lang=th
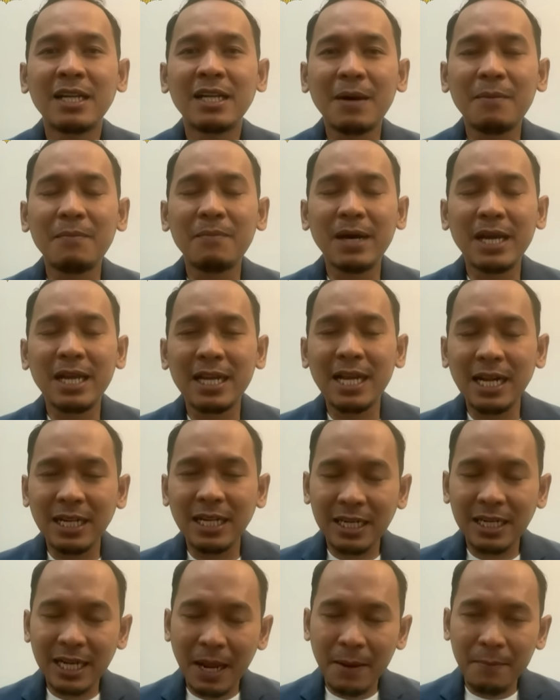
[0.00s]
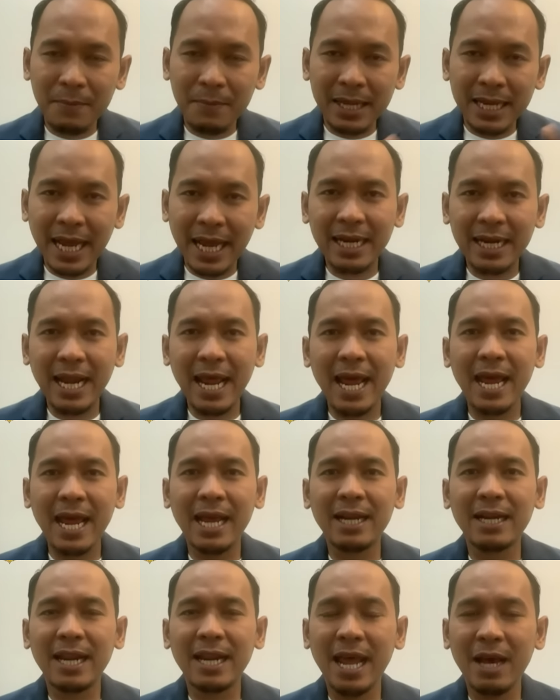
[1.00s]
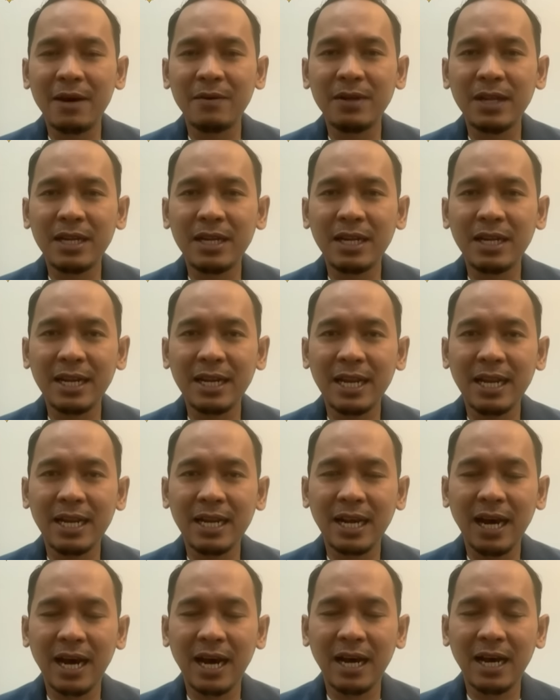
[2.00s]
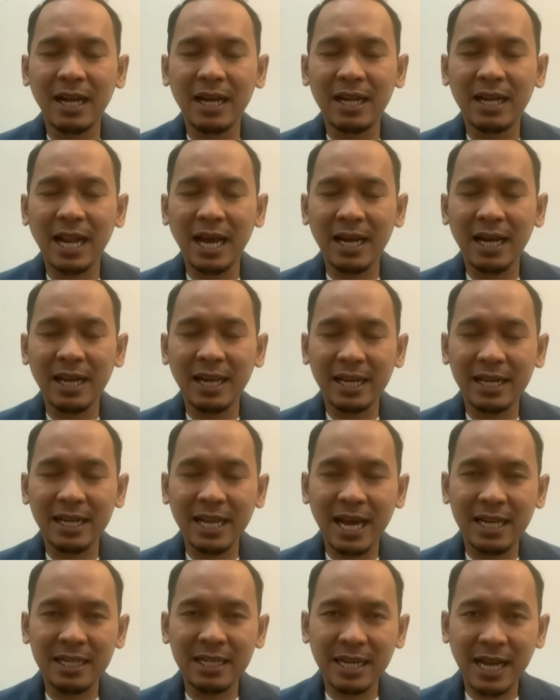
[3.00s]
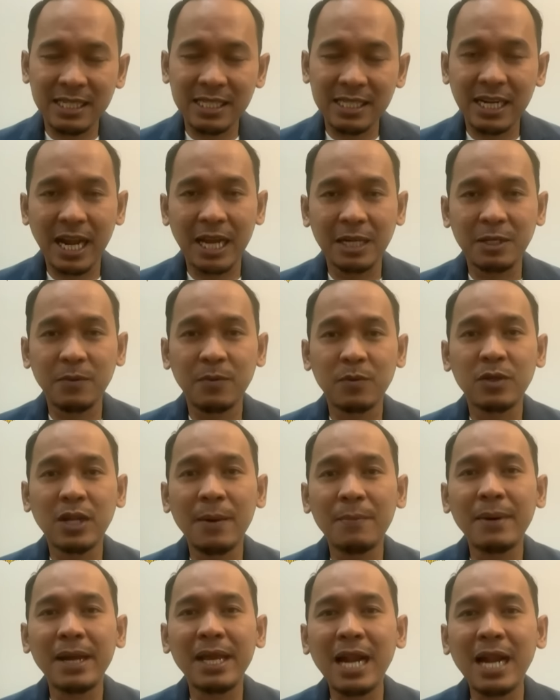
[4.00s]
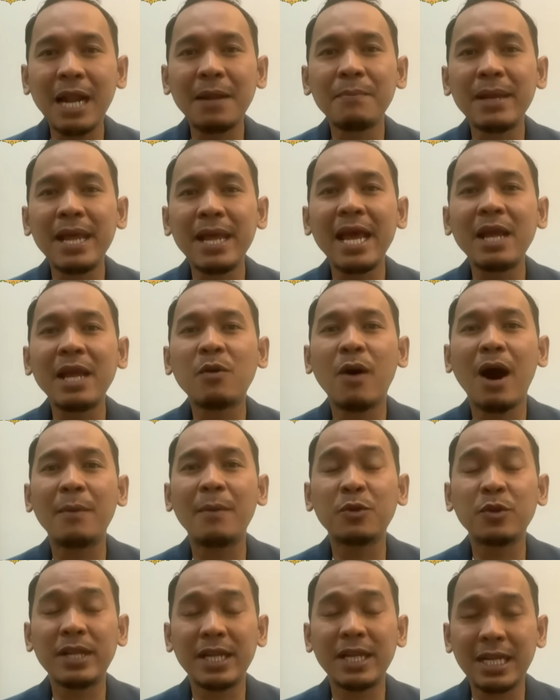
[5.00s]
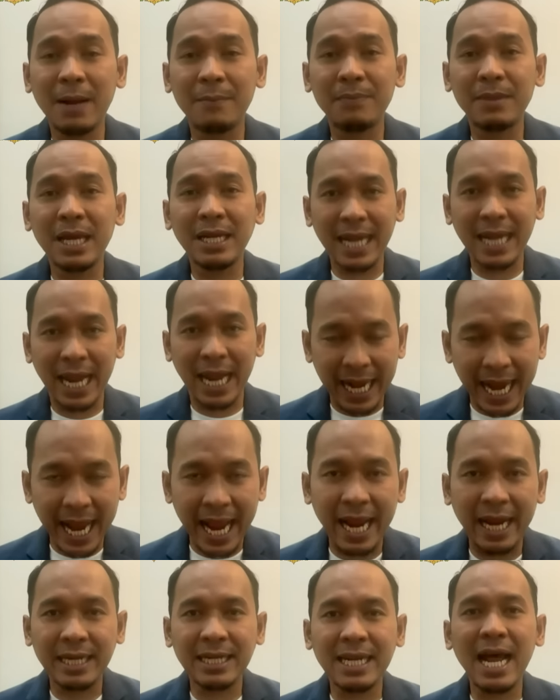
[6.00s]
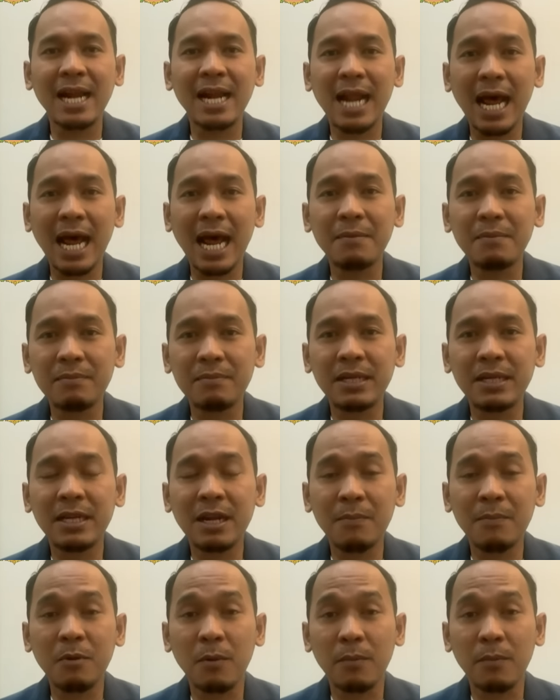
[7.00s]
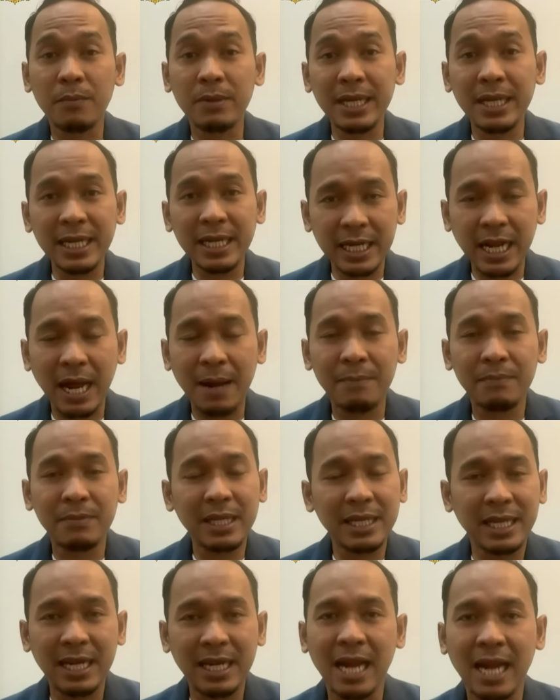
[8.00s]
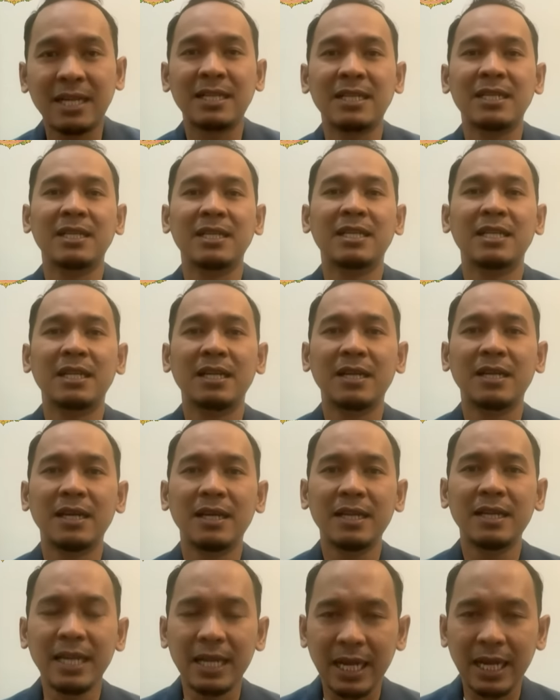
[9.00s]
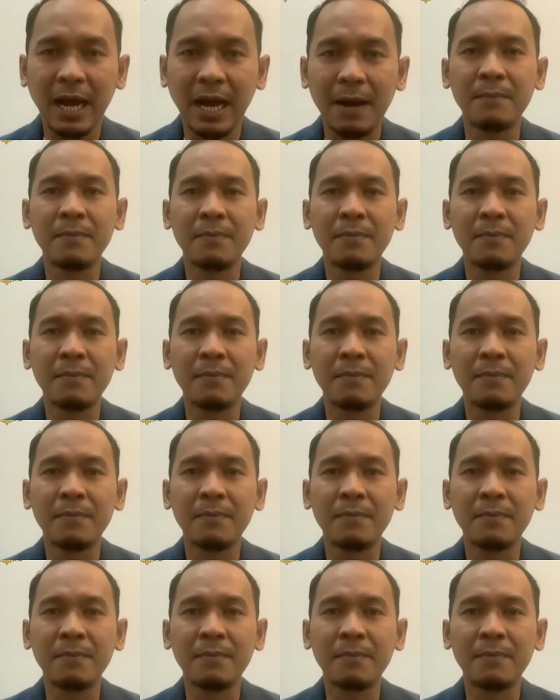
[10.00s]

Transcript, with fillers: ทำไมรัฐตั้งแต่ปีแรกๆแล้วเนี่ยตั้งแต่หลังเหตุการณ์การสลายชุมนุมทำไมรัฐไม่ให้ความยุติธรรมตั้งแต่แรกถ้ารัฐมีระบบนิติธรรมนิติรัฐครับเนี่ยนะ